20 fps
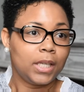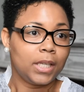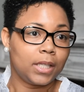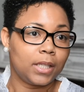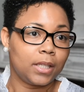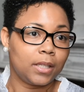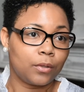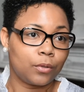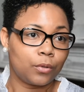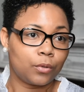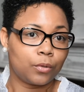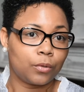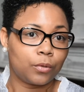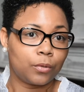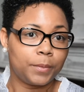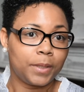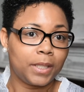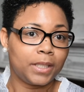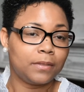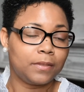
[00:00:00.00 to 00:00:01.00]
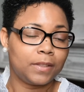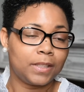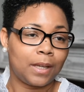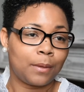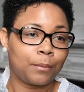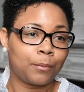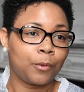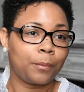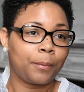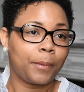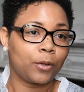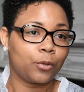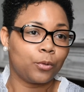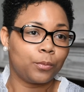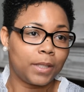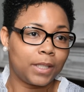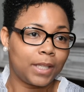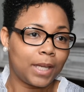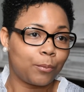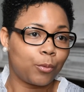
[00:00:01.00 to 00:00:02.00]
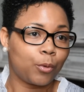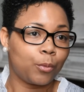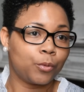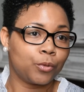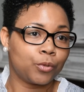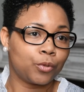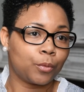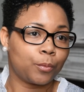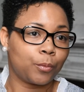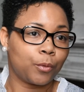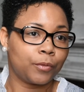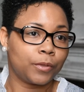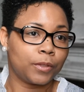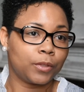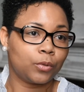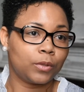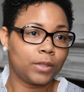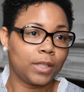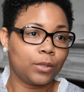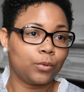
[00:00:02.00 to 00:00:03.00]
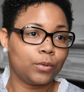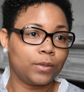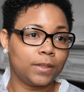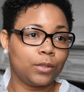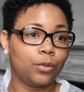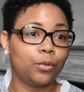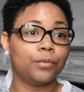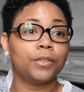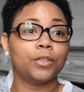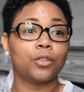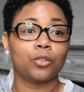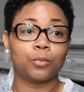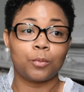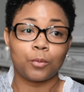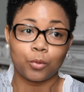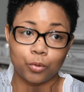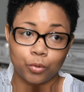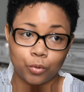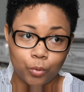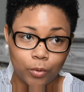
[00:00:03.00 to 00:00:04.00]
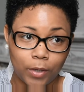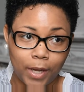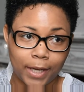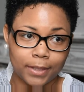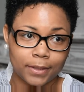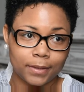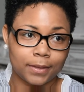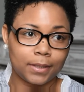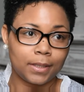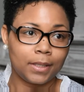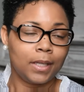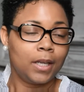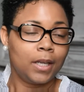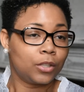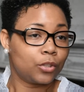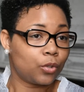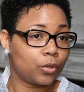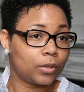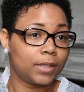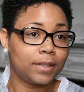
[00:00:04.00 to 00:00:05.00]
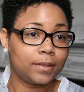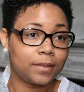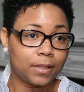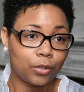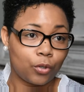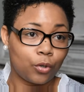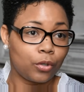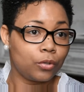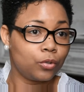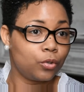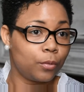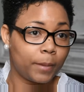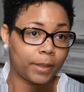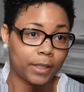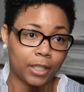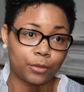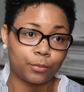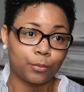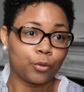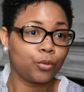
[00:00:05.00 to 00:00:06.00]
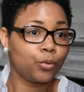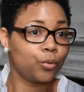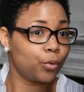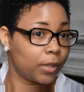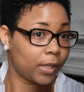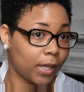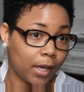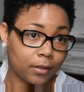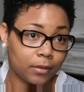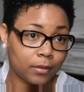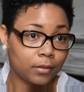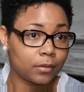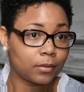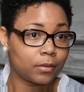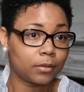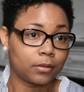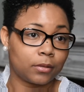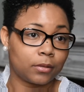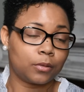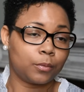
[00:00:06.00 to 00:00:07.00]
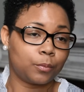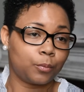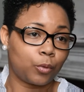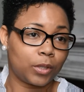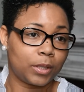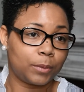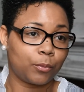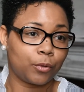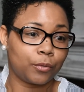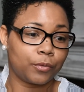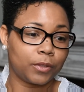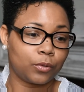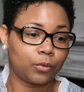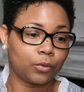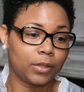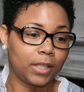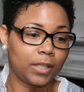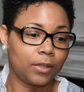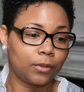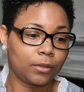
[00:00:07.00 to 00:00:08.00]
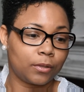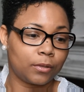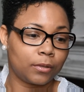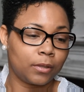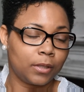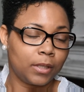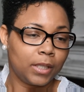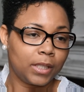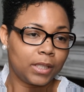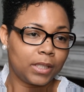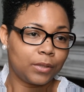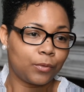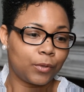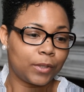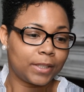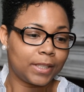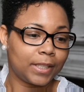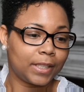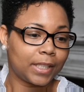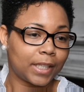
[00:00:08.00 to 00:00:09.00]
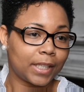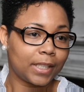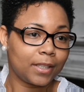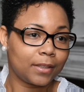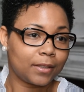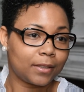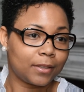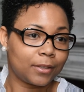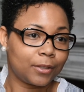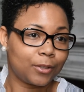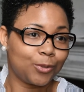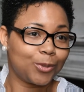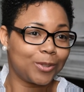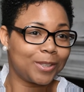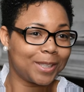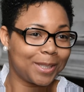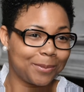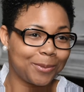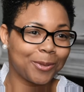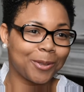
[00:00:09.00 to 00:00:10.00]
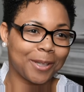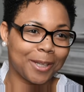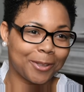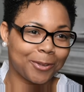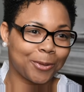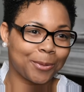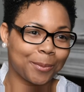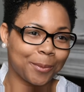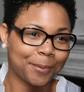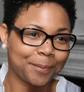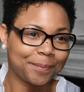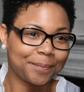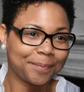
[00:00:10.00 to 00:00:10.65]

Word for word: et euh, bien évidemment par le biais de la promotion professionnelle aussi le financement de scolarité dans des écoles de management, de cadres pour les professionnels qui vont intégrer nos équipes d'encadrement.